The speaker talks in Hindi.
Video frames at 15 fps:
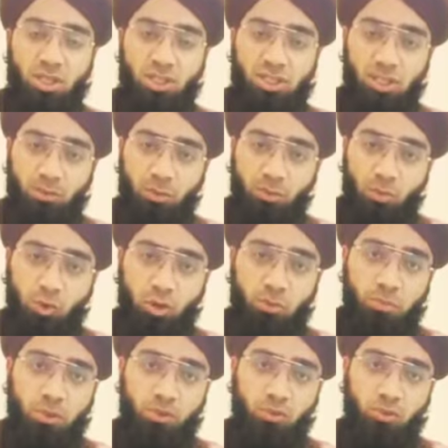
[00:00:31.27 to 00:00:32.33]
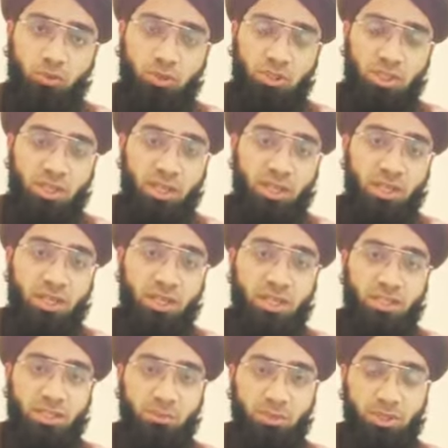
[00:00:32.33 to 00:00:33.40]
किसी भी मौके पर हों ज़िंदगी के
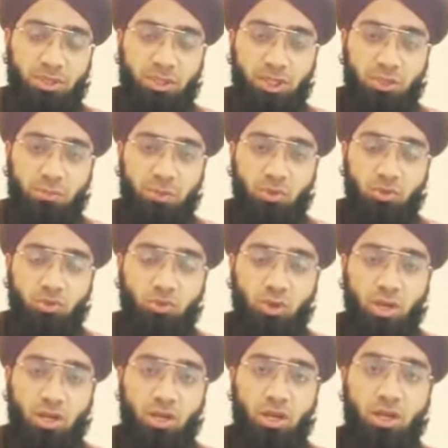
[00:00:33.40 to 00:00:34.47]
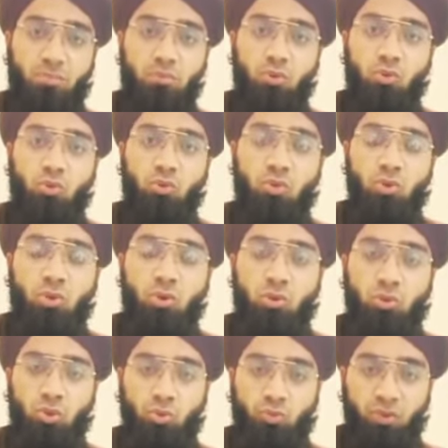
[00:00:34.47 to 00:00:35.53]
किसी भी स्टेज पर हों अल्लाह आपको
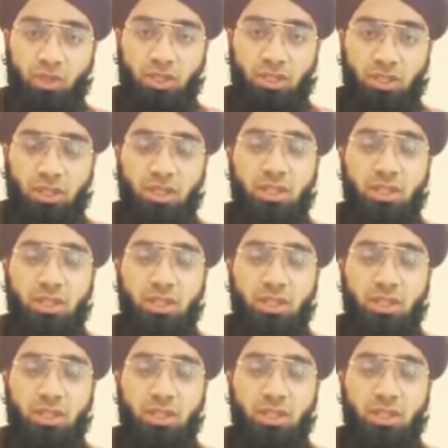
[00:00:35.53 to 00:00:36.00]
तोफीक दे